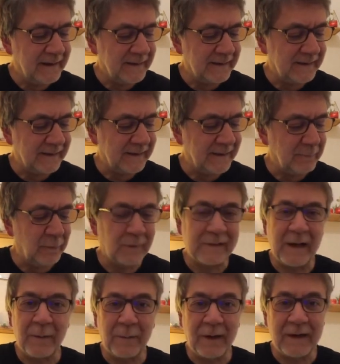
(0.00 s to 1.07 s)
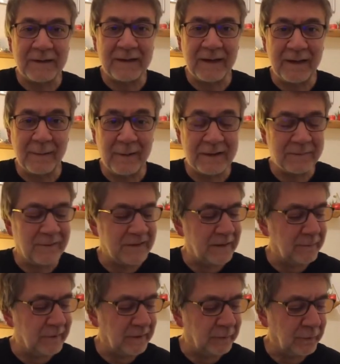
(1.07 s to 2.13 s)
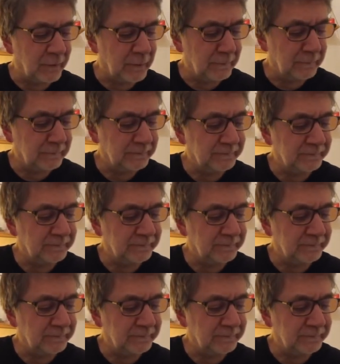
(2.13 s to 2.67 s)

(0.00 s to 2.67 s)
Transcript: Sizi bu güzel parçayla baş başa bırakıyorum.